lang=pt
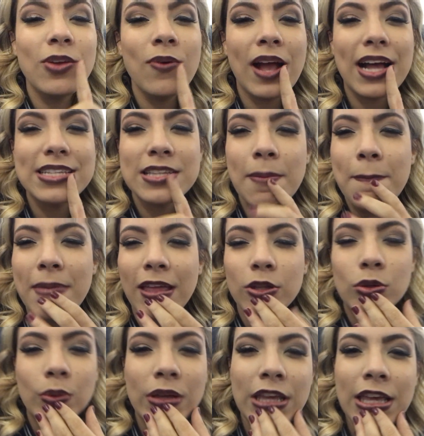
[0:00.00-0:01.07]
tem um
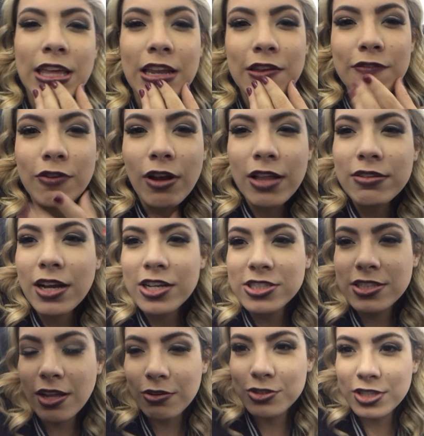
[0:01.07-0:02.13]
casamento incrível lá no
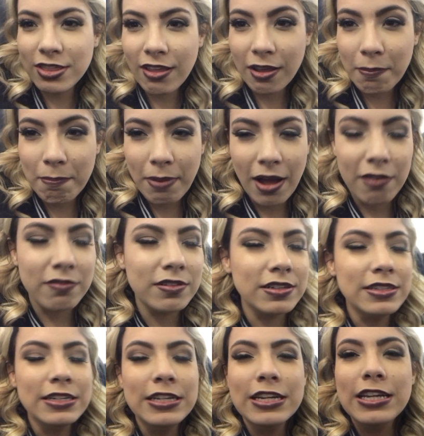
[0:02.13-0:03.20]
castelo de Itaipava.
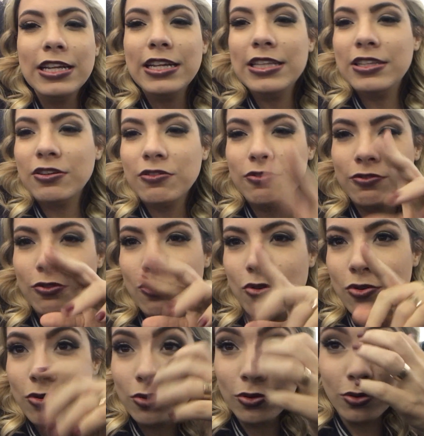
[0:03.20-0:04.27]
Então
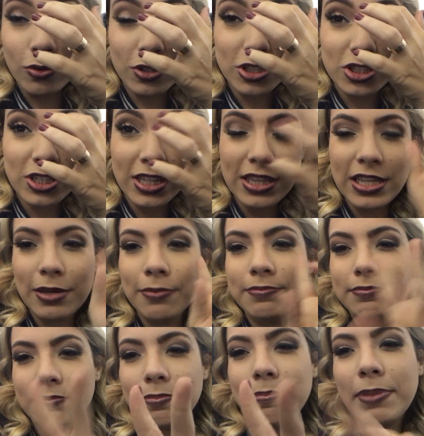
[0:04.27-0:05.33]
vou estender
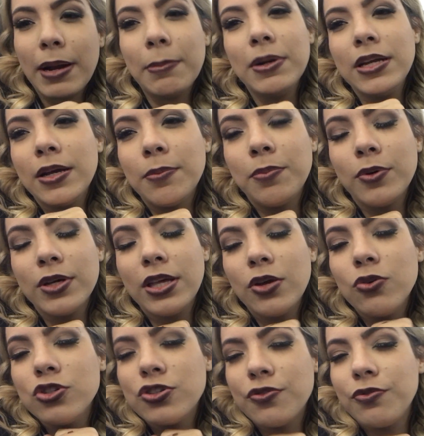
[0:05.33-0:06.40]
pra amanhã, porque
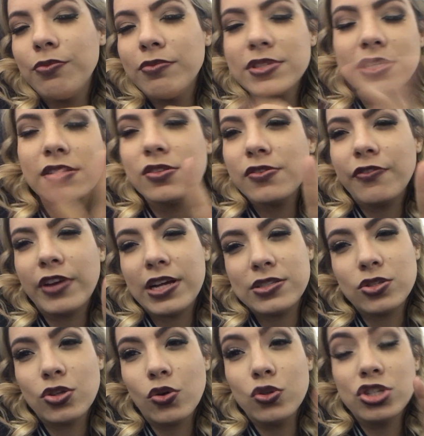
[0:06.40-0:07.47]
hoje, se ficar
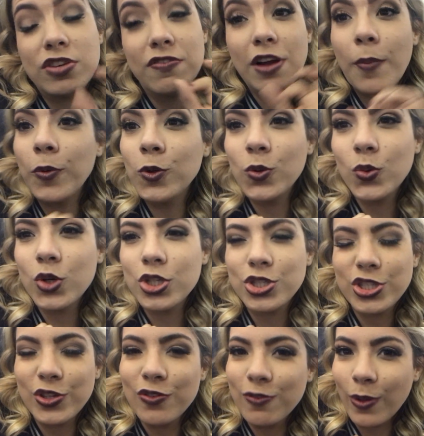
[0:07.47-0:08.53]
só hoje, vai ficar muito
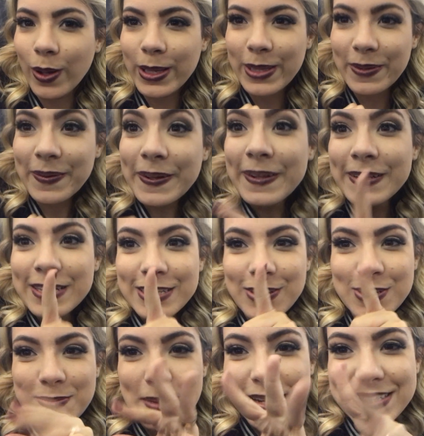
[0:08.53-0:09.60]
curtinho o vlog.
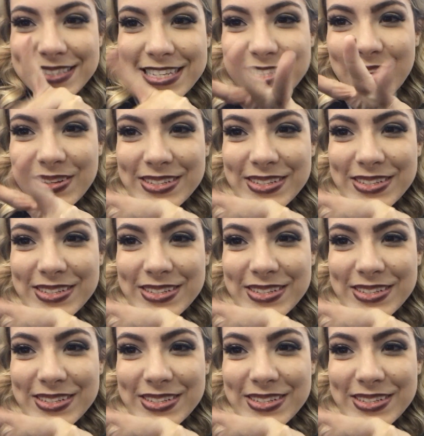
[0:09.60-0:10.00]
E espero que vocês